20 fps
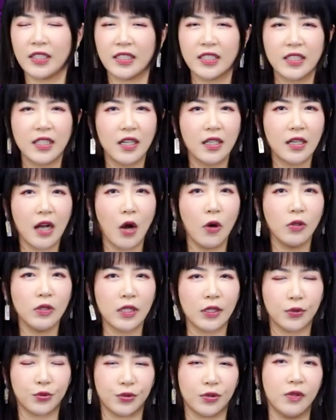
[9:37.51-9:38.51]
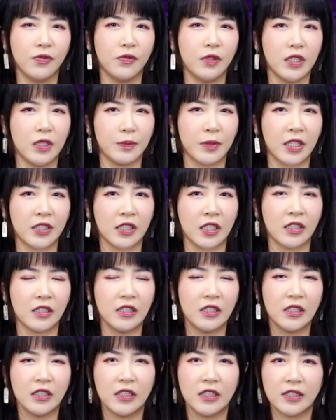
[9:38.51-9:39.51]
一个高等学府里面呢，
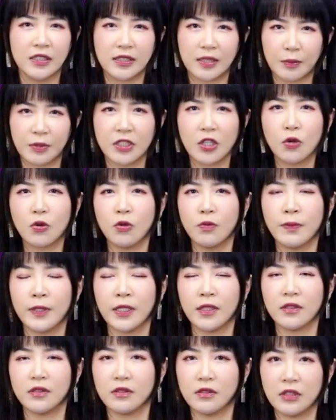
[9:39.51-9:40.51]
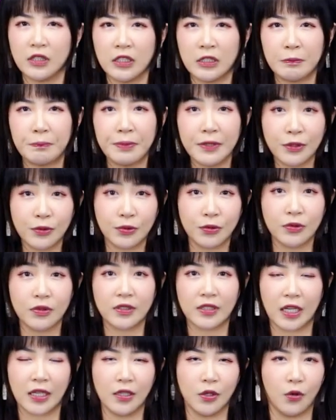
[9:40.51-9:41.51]
怎么叫公平？你必须
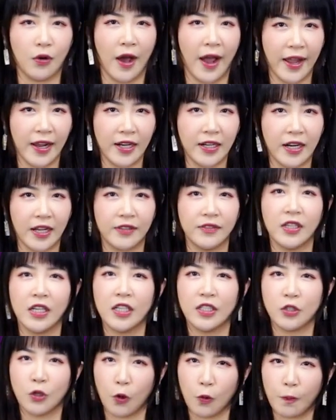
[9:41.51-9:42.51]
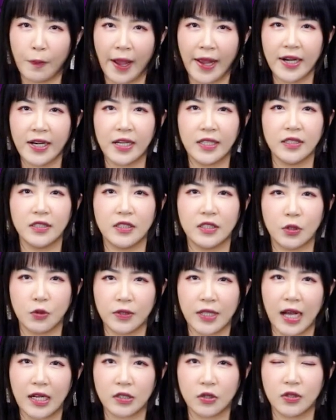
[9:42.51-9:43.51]
得有黑人，有白人，
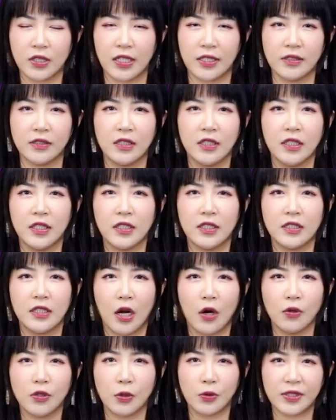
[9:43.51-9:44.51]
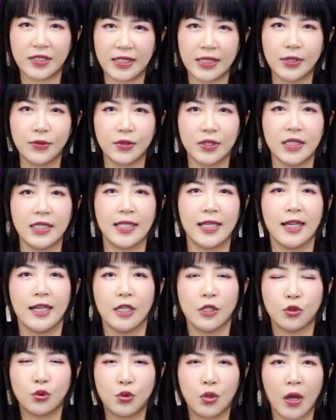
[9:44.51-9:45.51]
有亚洲人，然后有西语裔。
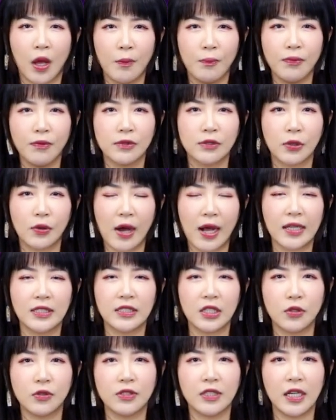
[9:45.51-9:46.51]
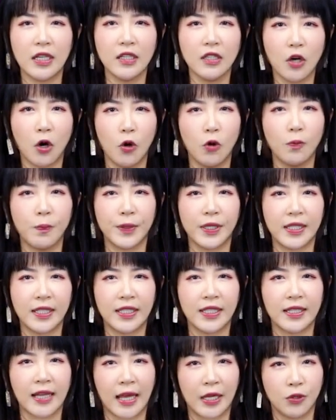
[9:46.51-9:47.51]
全部都按照人口比
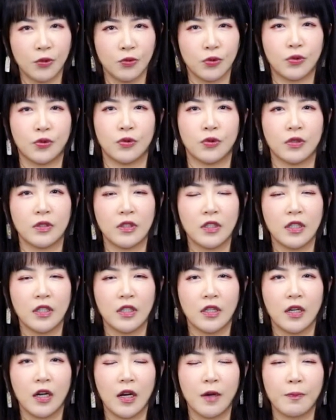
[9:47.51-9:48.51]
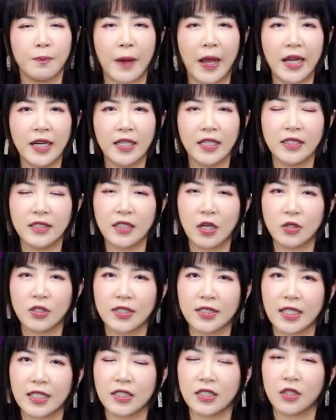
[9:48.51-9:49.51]
例来录取，啊，白人要
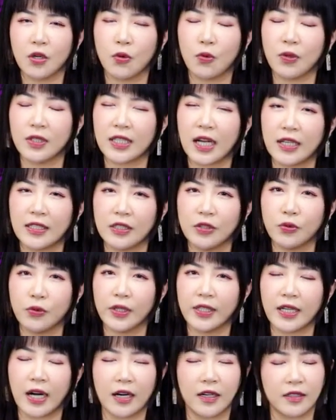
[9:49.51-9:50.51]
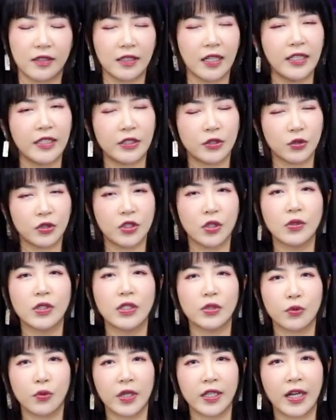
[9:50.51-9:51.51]
是在这个国家人多一点，那你就收
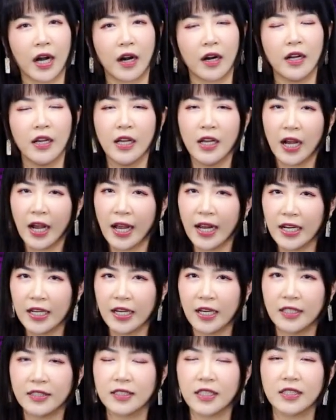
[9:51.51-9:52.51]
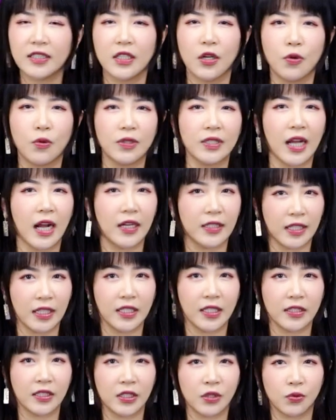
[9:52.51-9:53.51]
的多一点；黑人在这个国家
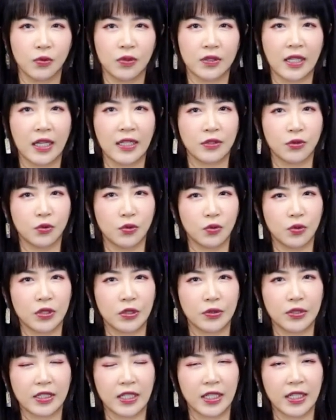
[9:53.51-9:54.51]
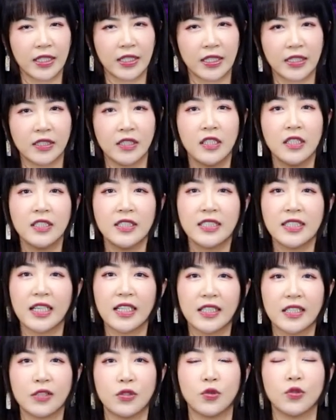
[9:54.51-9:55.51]
人也挺多，那你就多收一些黑人。
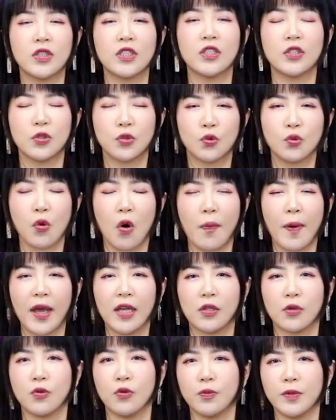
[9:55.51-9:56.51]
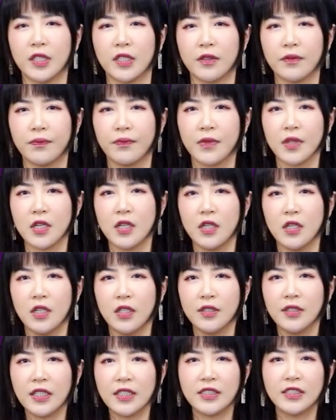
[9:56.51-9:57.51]
这个就是左派的公平。
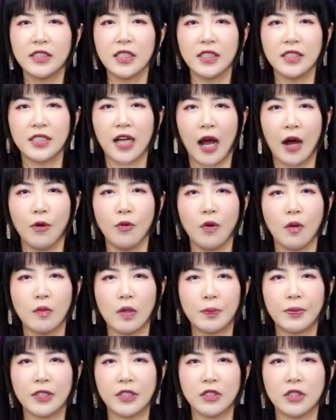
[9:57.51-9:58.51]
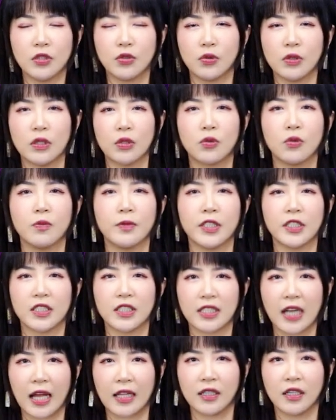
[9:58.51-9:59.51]
那正常我们平时说的公平
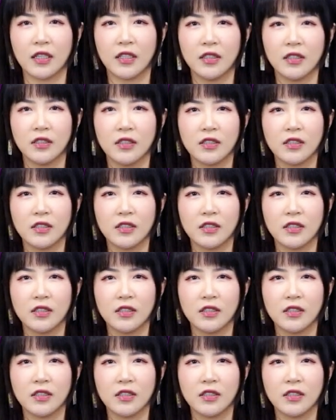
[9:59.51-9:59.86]
是啥呢？